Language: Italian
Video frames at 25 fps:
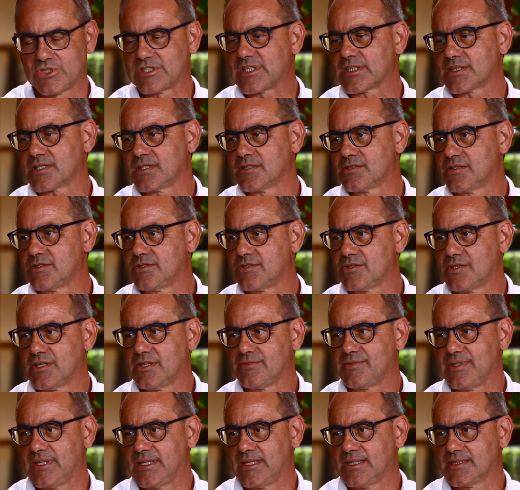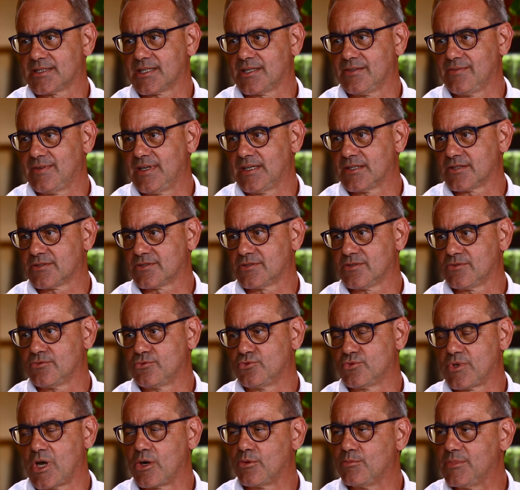Questa transizione avviene
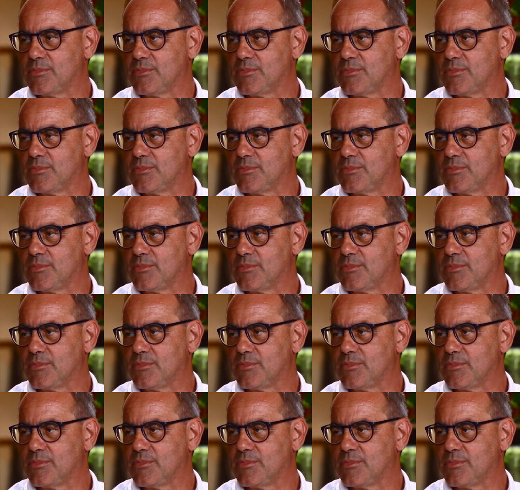attraverso un